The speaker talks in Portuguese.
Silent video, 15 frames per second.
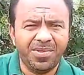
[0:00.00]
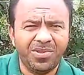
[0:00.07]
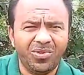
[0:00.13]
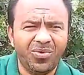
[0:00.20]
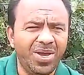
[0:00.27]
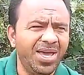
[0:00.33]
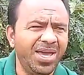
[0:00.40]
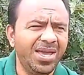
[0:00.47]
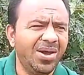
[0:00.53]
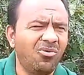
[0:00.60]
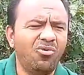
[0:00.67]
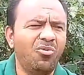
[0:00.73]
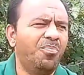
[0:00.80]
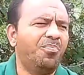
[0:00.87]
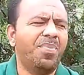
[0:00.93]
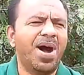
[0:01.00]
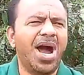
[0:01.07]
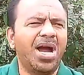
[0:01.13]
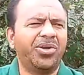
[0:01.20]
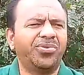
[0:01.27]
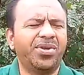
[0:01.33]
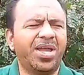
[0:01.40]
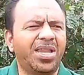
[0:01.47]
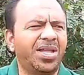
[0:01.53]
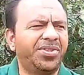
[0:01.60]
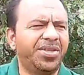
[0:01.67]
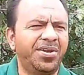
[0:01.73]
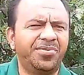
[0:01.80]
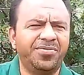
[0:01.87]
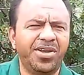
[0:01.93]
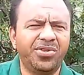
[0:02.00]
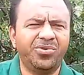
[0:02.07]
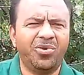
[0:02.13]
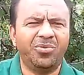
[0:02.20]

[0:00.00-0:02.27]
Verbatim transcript: não é algum pacto que ela tenha feito